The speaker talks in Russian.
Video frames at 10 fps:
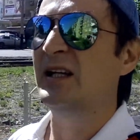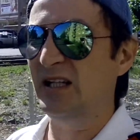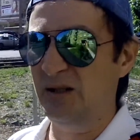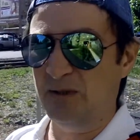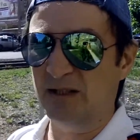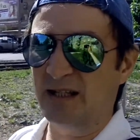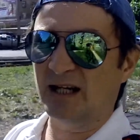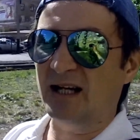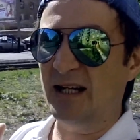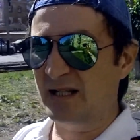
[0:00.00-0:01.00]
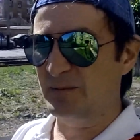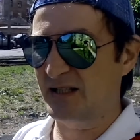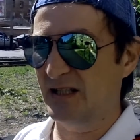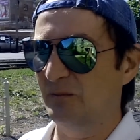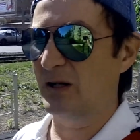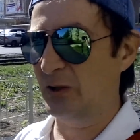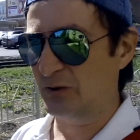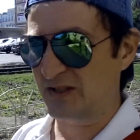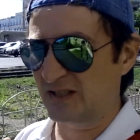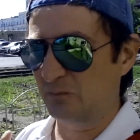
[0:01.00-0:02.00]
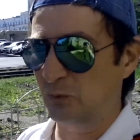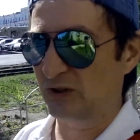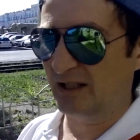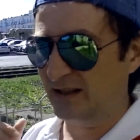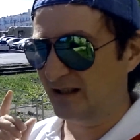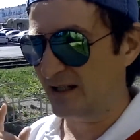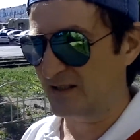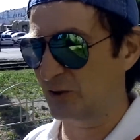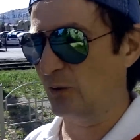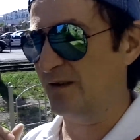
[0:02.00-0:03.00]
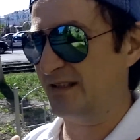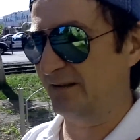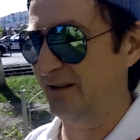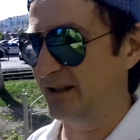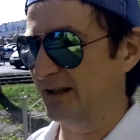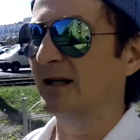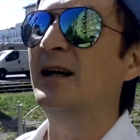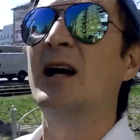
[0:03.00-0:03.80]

Именно этим занимаются депутаты городского совета,